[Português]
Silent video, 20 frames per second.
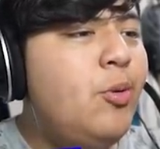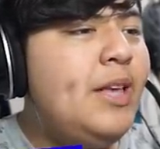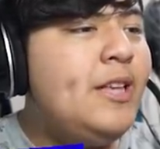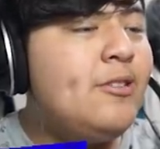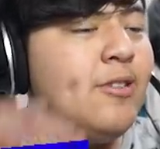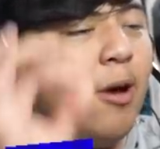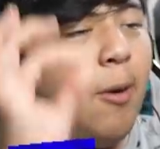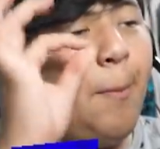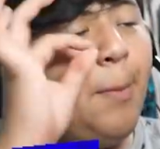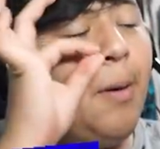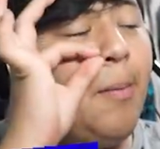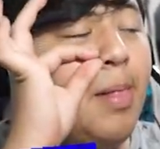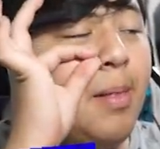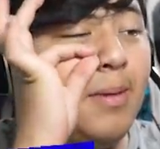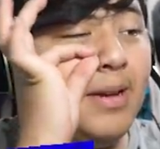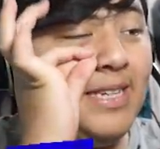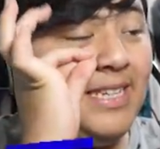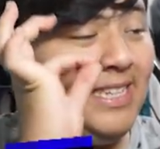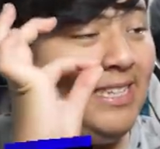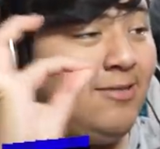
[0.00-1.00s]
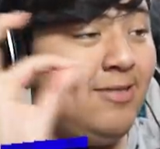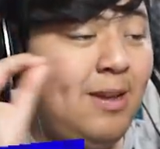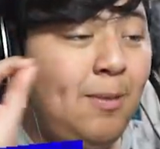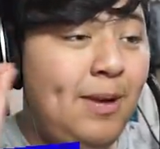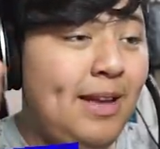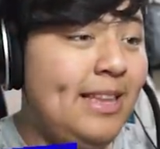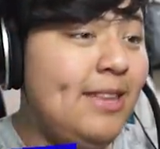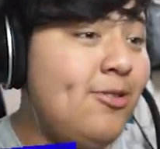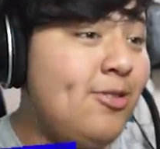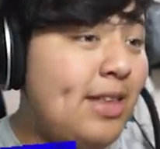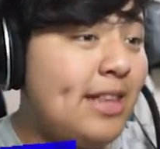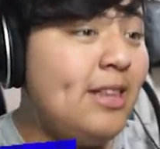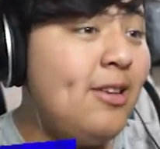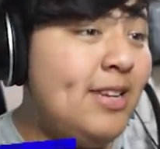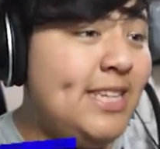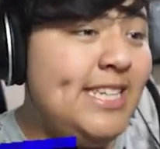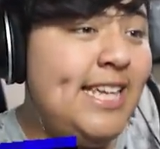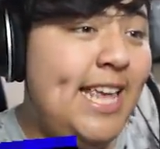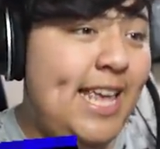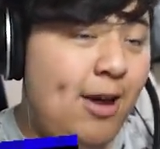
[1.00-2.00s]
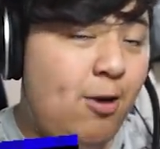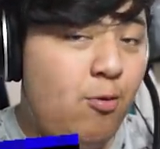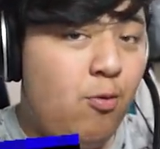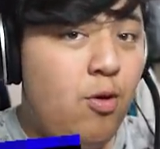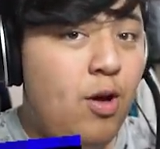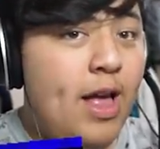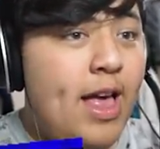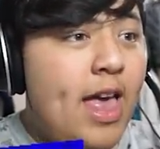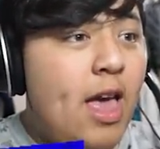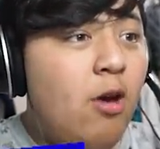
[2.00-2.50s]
Isso é um problema, gente. Eu não sei porque tá, tá dando esse erro.